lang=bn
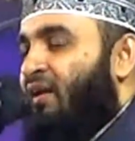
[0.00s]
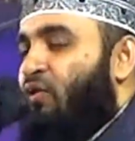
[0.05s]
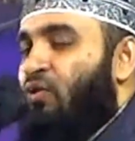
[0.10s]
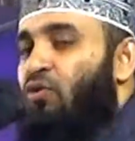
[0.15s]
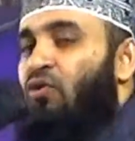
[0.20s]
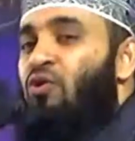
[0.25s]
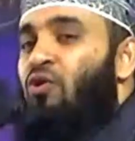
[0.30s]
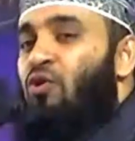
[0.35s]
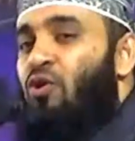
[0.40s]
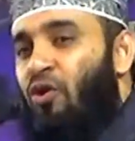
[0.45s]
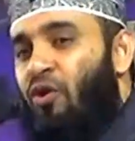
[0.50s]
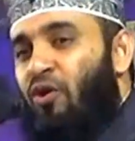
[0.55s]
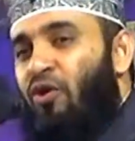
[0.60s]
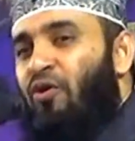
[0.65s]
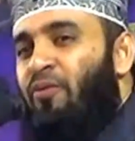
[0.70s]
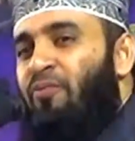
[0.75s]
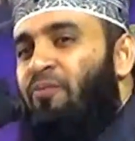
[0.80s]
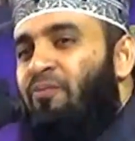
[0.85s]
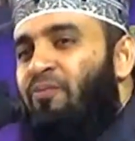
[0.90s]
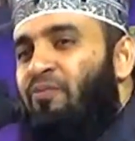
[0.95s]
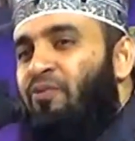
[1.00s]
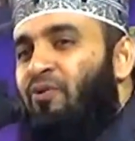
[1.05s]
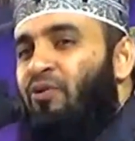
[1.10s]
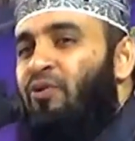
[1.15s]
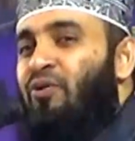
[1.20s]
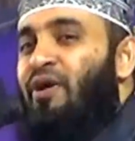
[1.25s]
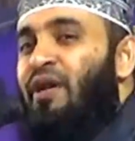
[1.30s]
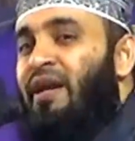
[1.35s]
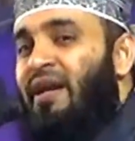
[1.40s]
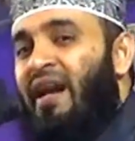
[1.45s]
কোনো ক্ষোভ
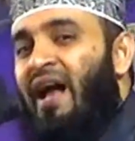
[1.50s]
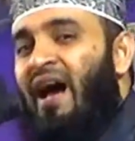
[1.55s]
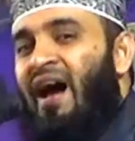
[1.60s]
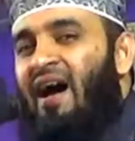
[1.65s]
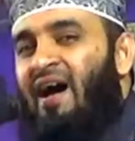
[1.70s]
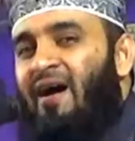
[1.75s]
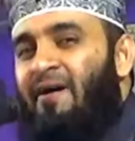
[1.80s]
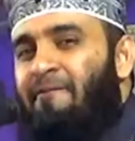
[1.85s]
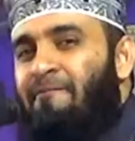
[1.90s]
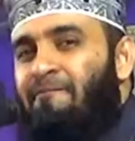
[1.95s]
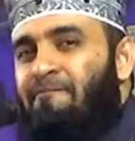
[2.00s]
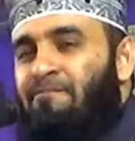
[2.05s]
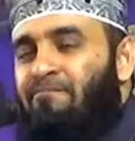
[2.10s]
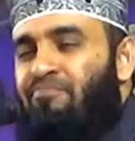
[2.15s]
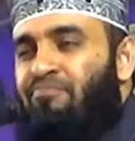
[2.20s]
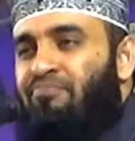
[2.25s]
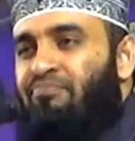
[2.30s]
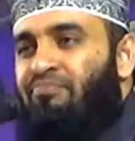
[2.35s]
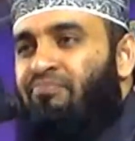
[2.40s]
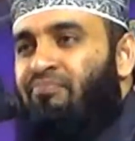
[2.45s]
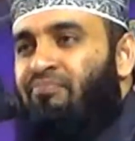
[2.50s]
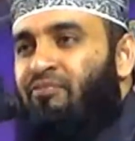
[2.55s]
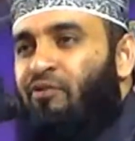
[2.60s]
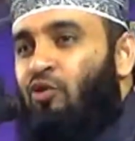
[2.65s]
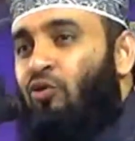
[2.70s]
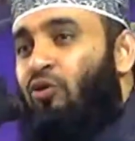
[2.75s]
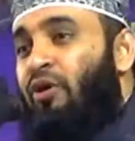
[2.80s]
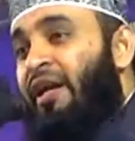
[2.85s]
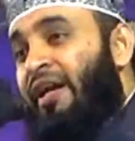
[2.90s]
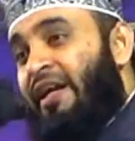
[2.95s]
কোনো ঘৃণা
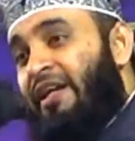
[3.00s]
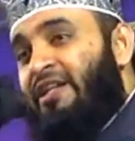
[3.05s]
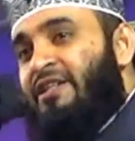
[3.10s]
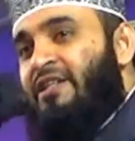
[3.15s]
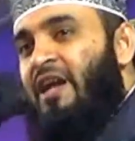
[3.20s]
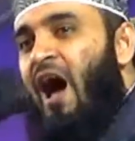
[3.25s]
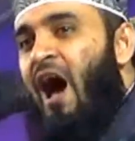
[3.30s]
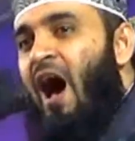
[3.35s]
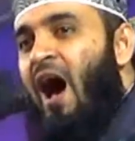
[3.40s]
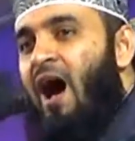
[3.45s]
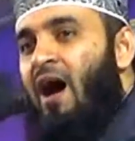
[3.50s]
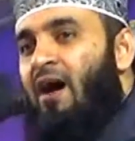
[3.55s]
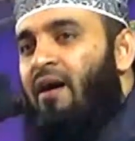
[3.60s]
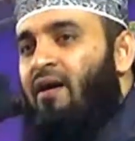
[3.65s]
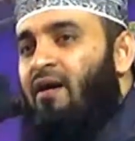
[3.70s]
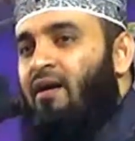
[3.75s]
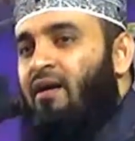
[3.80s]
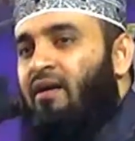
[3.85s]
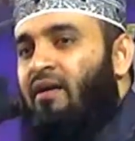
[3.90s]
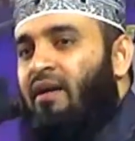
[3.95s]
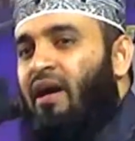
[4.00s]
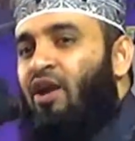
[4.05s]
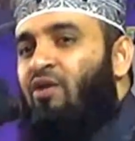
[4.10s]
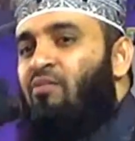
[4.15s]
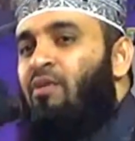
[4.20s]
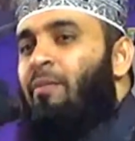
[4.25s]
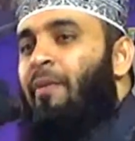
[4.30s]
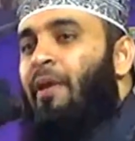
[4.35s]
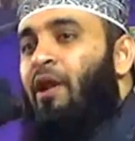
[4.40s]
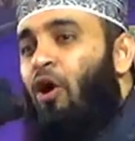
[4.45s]
কোনো হিংসা কারো
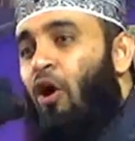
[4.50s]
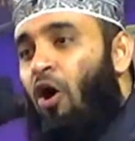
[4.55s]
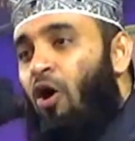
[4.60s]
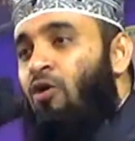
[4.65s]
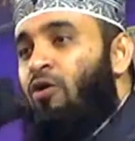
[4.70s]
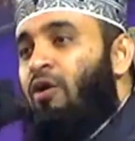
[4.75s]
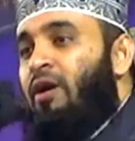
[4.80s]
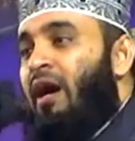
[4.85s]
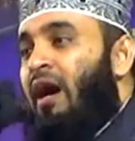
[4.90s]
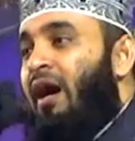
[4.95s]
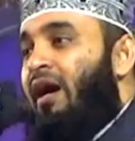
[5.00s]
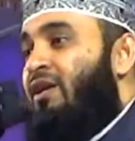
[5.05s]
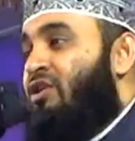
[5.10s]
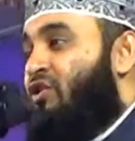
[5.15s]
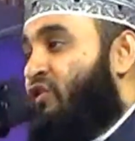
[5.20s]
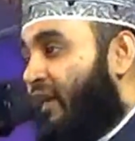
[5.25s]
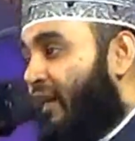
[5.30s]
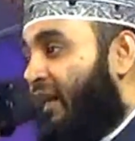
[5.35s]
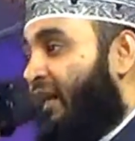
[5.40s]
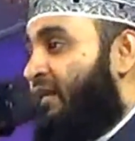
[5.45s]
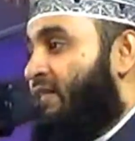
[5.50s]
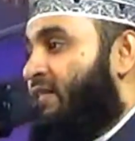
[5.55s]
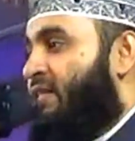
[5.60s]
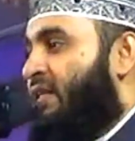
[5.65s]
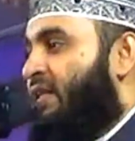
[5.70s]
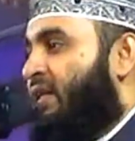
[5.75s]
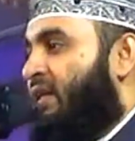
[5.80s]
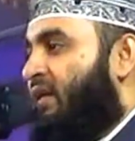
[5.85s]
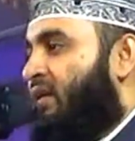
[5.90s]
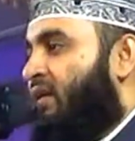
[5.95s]
ব্যাপারে অহংকার
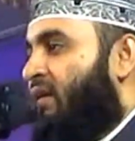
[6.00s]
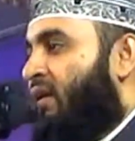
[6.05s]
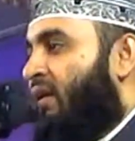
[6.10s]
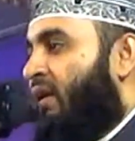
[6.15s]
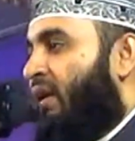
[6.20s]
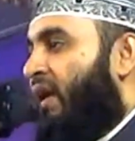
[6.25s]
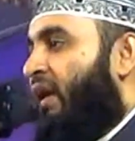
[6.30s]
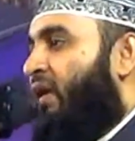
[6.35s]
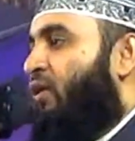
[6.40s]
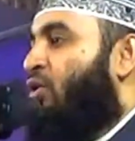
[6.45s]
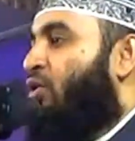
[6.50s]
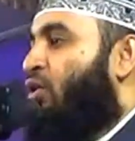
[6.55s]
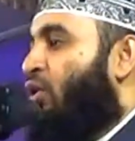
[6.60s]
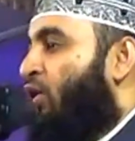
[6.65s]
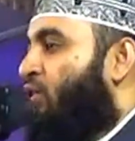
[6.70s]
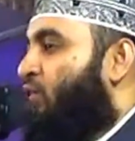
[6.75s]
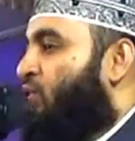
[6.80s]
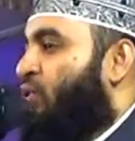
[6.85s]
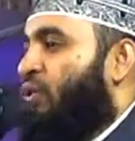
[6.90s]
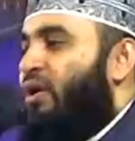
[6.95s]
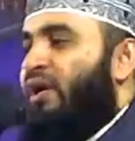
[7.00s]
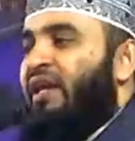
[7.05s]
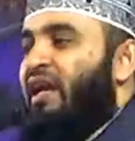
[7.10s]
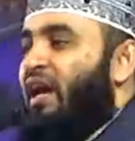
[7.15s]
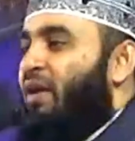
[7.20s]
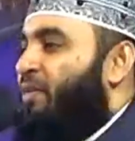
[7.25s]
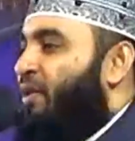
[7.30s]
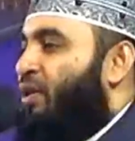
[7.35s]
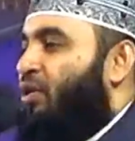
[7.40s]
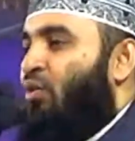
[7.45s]
জেলাসি এগুলো অন্তরে নিয়ে
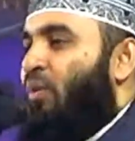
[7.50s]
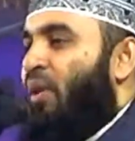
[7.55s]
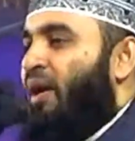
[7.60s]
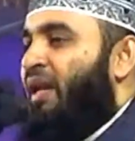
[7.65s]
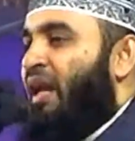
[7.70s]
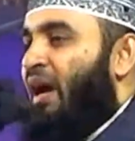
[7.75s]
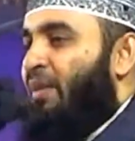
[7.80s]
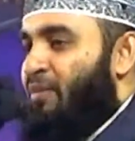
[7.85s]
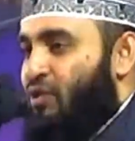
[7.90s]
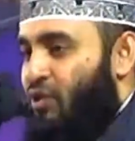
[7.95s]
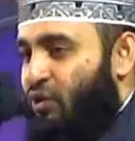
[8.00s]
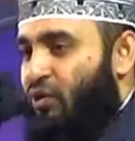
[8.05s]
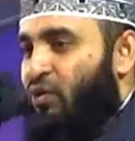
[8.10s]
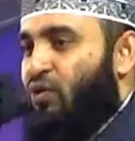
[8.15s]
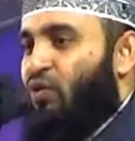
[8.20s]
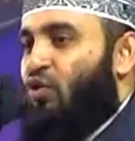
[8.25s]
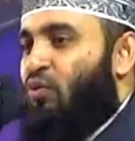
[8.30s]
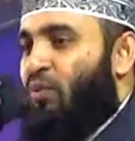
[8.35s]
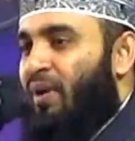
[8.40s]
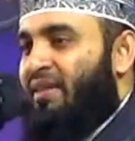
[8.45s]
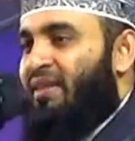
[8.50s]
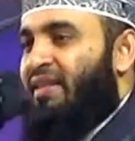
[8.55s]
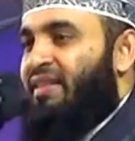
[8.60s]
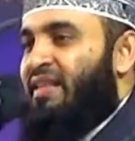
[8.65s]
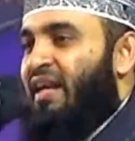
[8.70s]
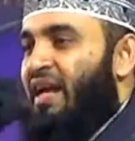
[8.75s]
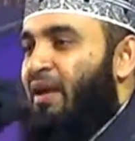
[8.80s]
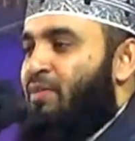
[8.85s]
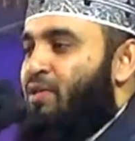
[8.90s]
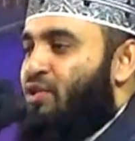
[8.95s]
আমি ঘুমাই না আমি যখন ঘুমাতে
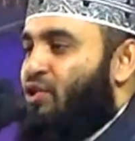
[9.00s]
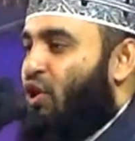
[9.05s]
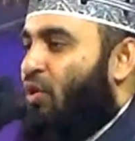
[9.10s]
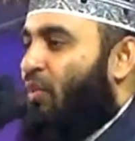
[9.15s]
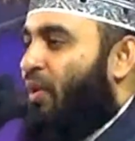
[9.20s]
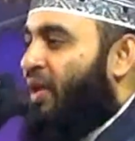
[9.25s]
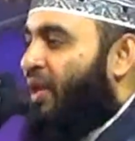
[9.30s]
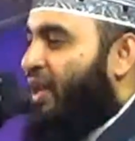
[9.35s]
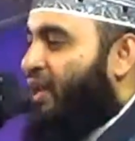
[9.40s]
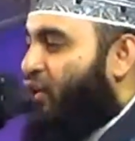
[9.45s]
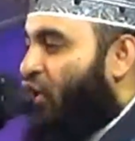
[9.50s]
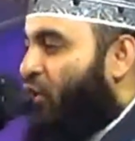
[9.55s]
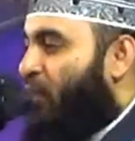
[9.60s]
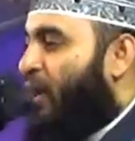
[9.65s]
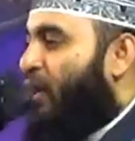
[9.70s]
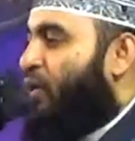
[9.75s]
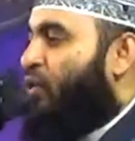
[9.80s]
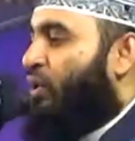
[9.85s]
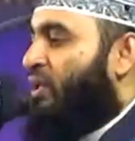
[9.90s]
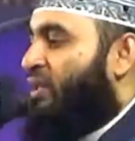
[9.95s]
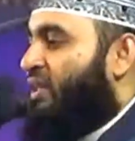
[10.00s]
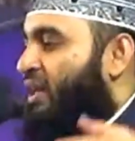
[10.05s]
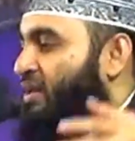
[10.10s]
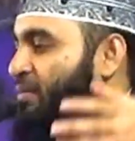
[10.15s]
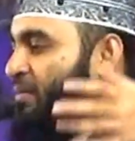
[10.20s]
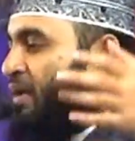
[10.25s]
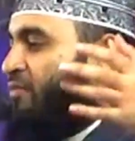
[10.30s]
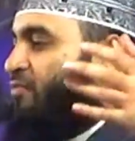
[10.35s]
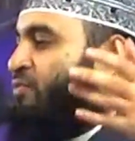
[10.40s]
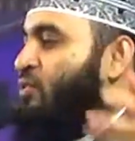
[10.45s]
যাই আমি সবাইরে ক্ষমা করে দিয়ে
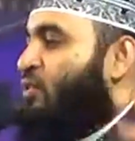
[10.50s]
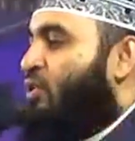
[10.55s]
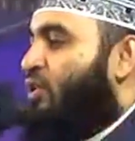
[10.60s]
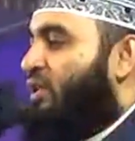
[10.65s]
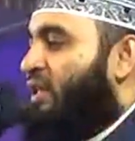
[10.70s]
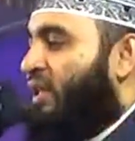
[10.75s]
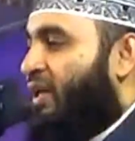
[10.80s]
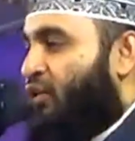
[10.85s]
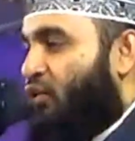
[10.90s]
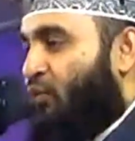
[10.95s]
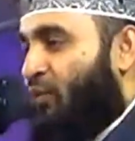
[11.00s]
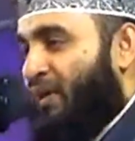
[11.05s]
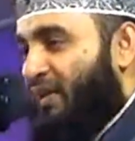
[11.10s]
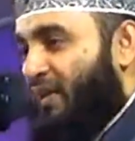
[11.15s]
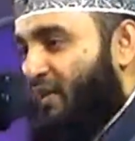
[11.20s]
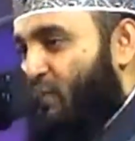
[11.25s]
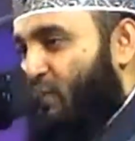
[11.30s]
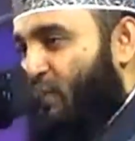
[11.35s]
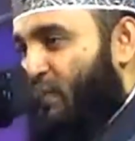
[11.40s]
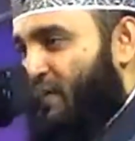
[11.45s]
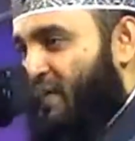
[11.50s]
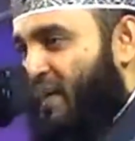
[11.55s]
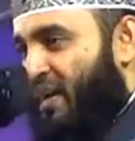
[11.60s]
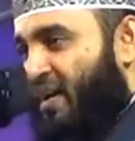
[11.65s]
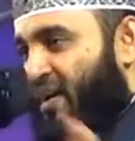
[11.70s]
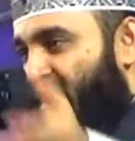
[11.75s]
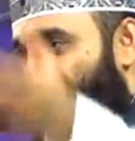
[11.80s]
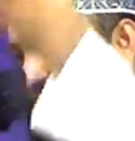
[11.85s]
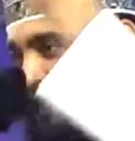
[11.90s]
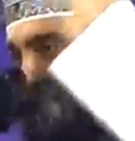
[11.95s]
মাফ করে দিয়ে ঘুমাতে চলে
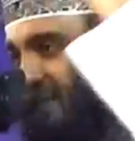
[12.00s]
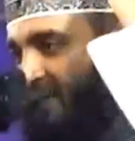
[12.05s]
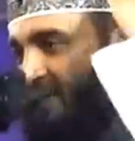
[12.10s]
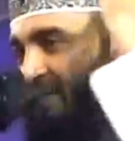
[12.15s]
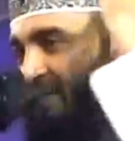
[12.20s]
যাই